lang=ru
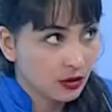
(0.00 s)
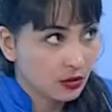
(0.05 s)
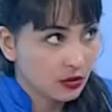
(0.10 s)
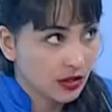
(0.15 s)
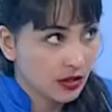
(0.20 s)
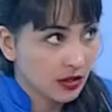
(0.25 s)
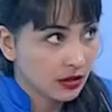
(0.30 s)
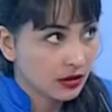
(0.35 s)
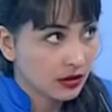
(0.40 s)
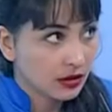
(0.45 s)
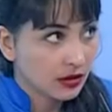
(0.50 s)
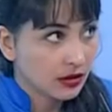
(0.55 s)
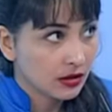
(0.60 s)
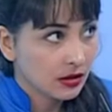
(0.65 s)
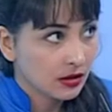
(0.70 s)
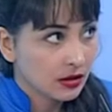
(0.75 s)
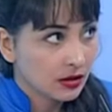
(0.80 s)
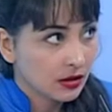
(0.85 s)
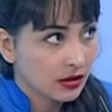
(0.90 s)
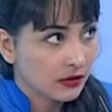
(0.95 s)
людей?
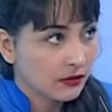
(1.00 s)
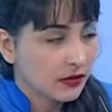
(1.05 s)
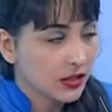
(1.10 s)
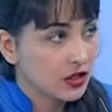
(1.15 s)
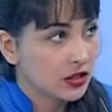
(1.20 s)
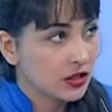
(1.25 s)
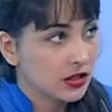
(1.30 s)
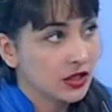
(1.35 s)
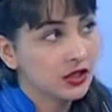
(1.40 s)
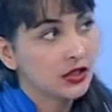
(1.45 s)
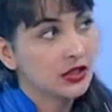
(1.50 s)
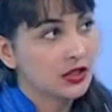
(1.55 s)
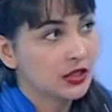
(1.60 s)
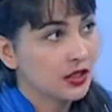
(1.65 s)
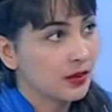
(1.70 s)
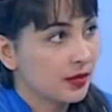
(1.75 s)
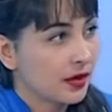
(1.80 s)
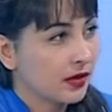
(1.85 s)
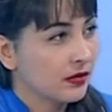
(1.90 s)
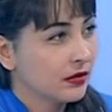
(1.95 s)
Ваша деятельность
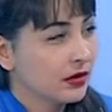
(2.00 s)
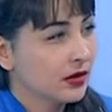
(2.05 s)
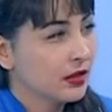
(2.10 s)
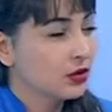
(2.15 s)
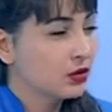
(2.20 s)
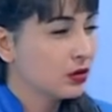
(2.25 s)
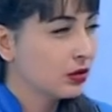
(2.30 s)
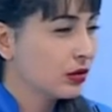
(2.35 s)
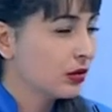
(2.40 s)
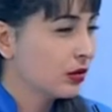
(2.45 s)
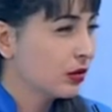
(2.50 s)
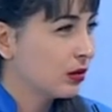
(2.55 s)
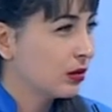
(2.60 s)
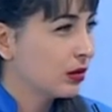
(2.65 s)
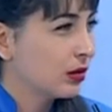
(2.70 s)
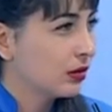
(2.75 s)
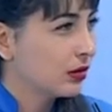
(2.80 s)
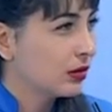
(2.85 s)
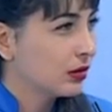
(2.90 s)
направлена на что-то иное.